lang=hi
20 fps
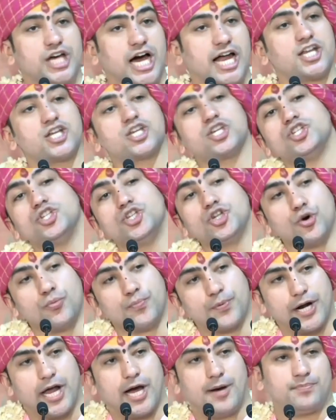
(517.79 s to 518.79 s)
जानकी जी को
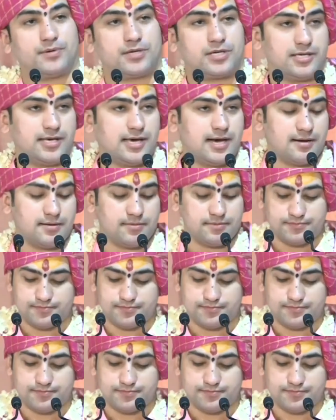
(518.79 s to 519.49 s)
प्रणाम किया